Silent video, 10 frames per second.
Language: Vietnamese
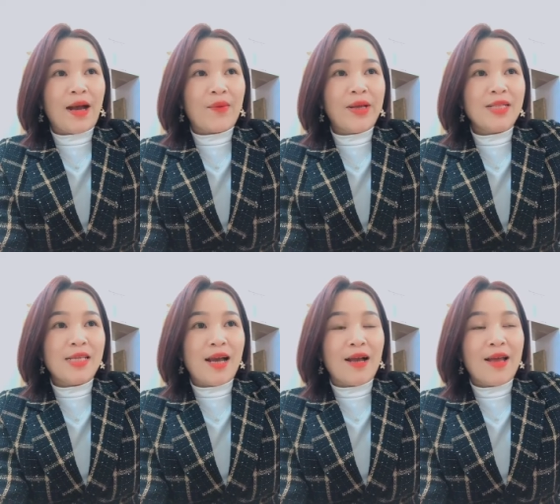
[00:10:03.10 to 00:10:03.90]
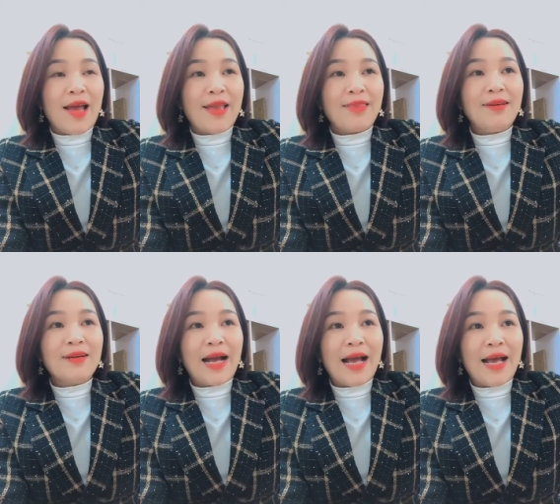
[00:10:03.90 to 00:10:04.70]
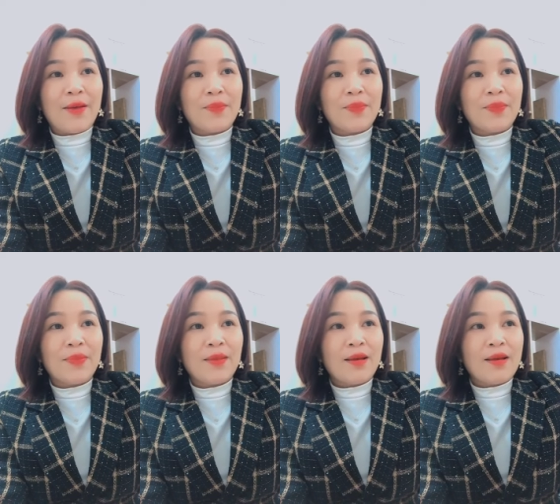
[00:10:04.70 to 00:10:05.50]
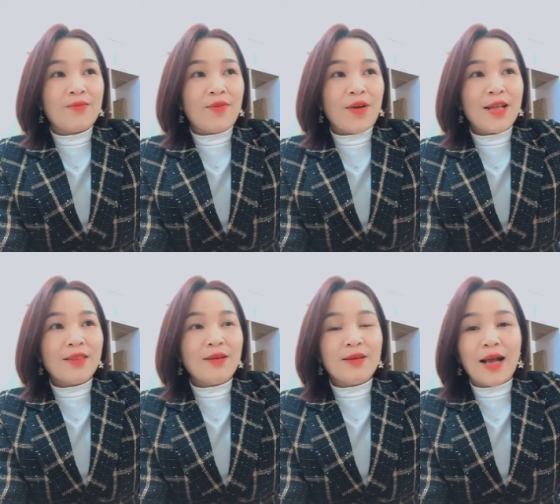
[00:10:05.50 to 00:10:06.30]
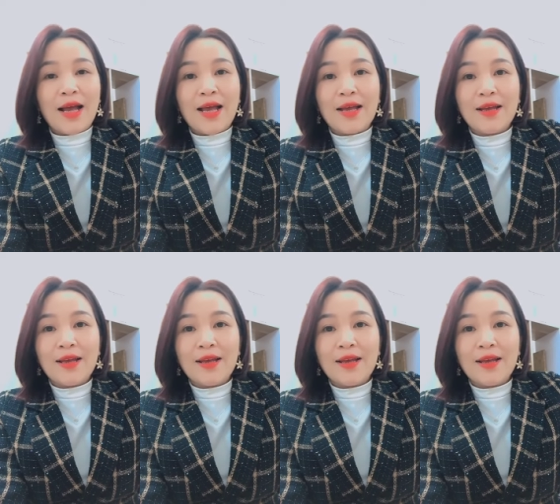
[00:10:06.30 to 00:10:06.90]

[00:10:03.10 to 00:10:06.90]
à quên gì 24K, vàng 24K,